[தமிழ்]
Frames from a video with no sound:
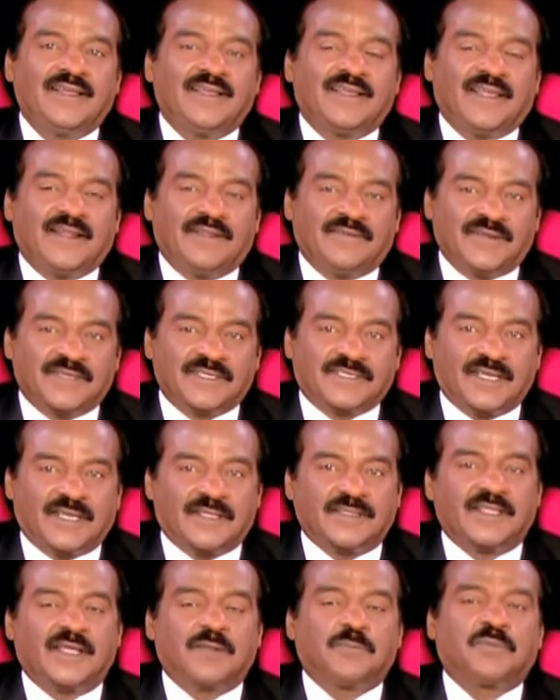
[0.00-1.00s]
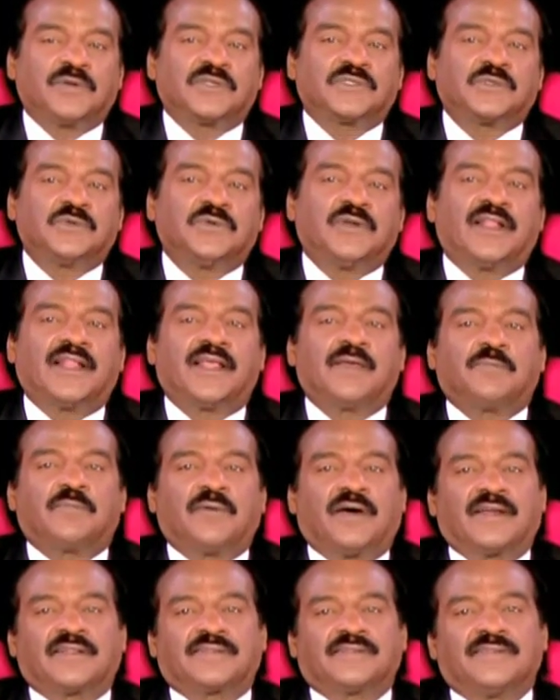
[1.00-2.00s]
எனவே சந்தர்ப்ப சூழ்நிலை
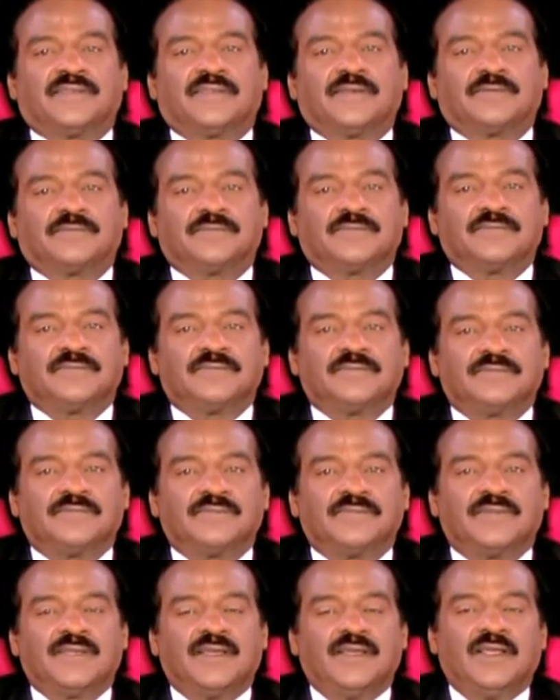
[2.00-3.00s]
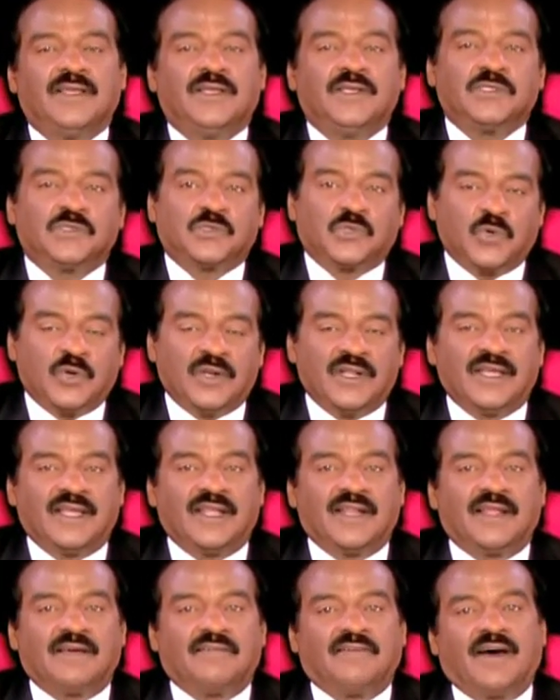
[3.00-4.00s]
பார்த்து
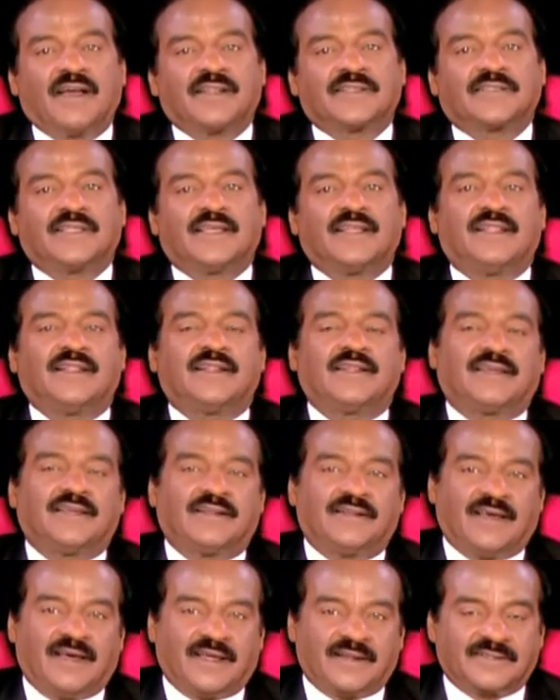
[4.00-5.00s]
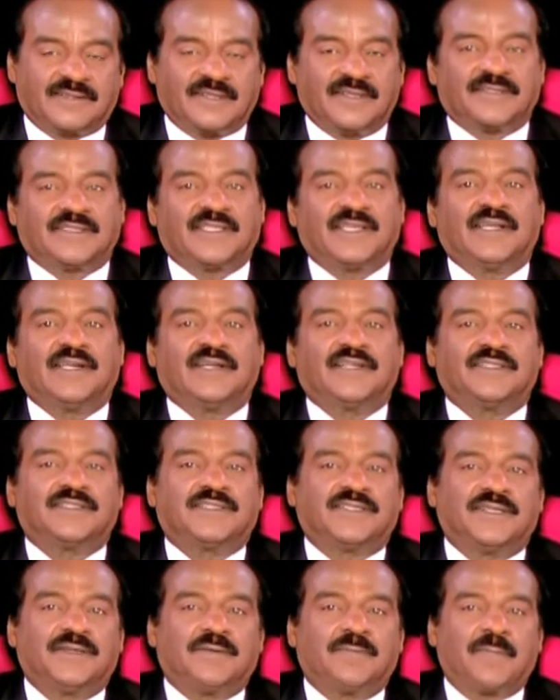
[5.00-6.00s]
சொல்லுகின்ற வார்த்தையில் இருக்கின்ற அர்த்தத்தை
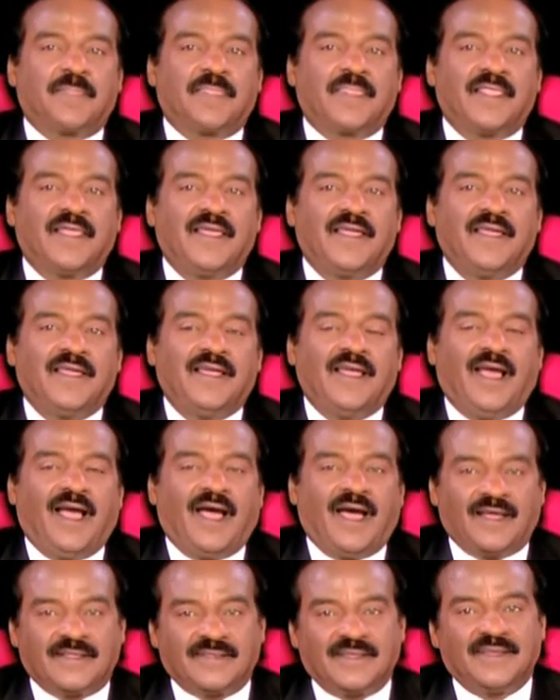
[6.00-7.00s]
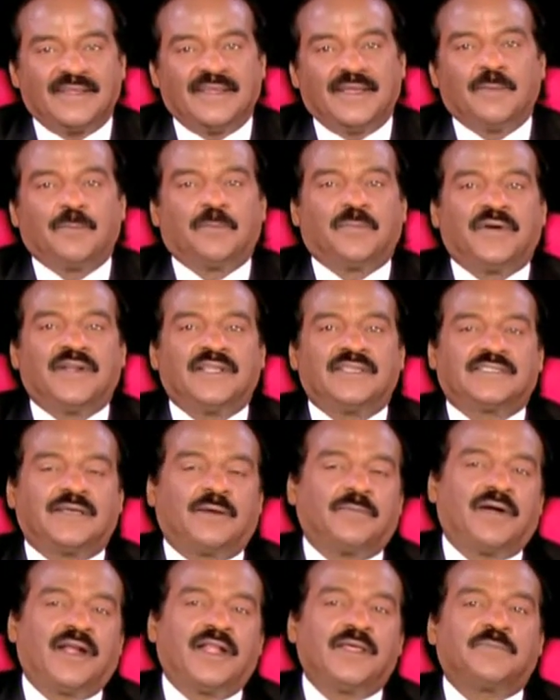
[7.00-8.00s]
எடுத்து அதை எப்படி
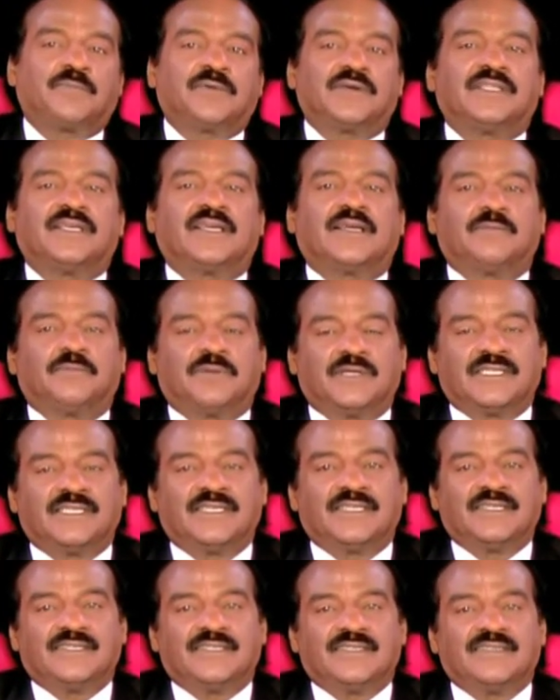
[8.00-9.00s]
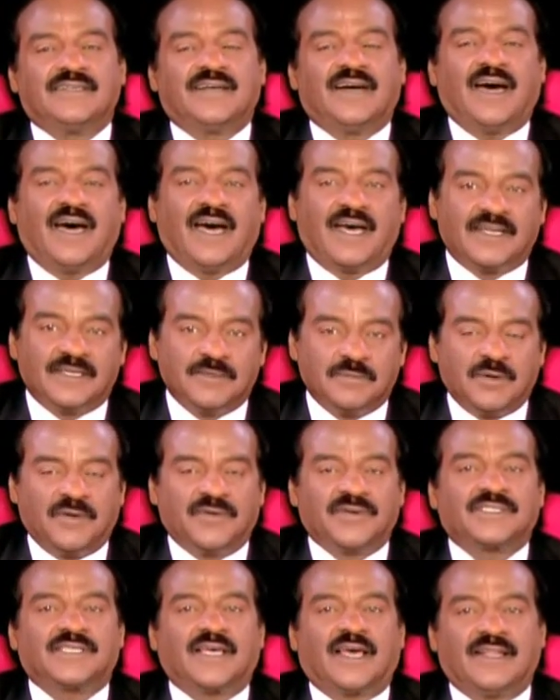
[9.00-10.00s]
சமாளிப்பது என்பது
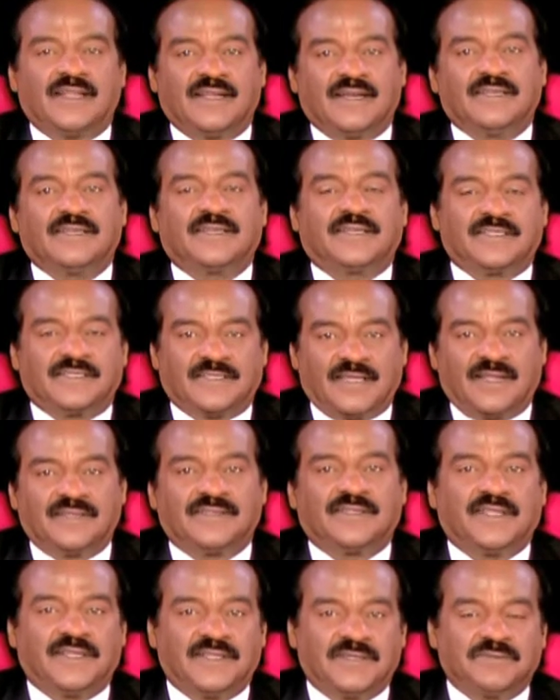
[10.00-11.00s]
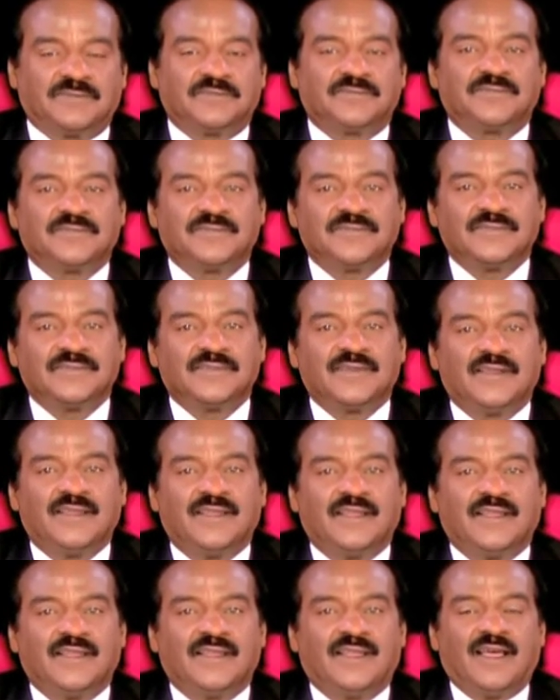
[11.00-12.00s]
அனுபவசாலிகளுக்குத்தான் தெரியும்
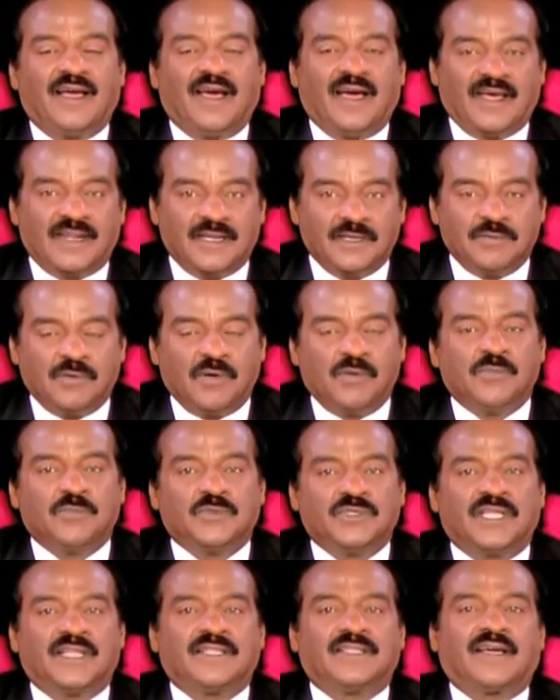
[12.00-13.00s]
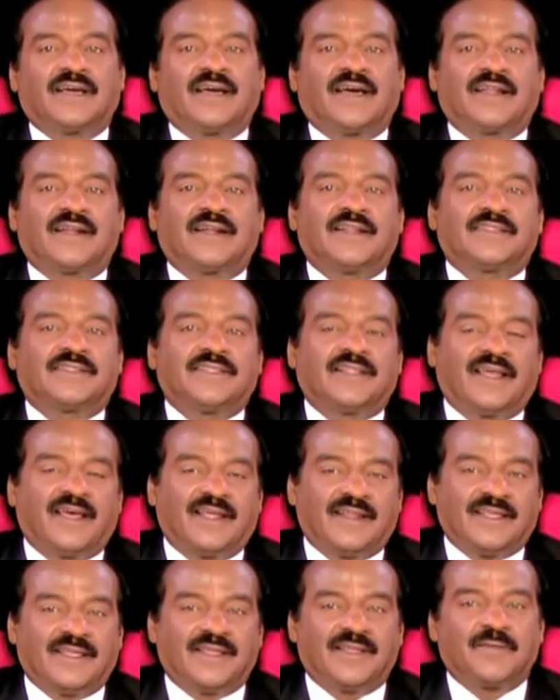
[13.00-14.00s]
அனுபவம் முதிர்ந்த
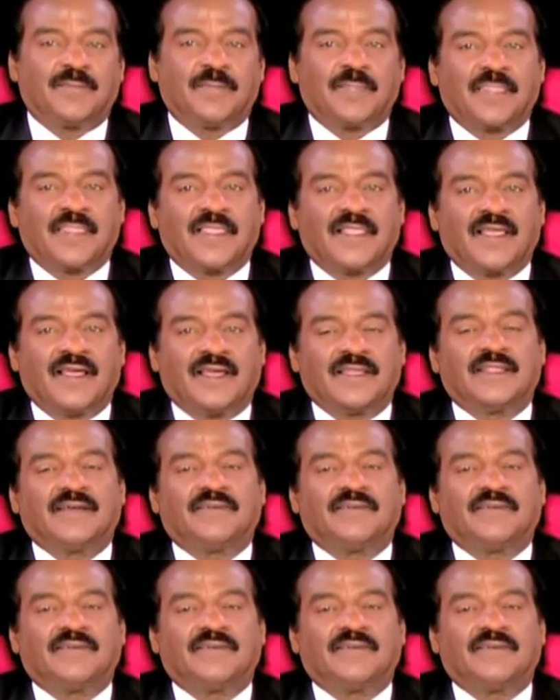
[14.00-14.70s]
காரணத்தினாலே அந்த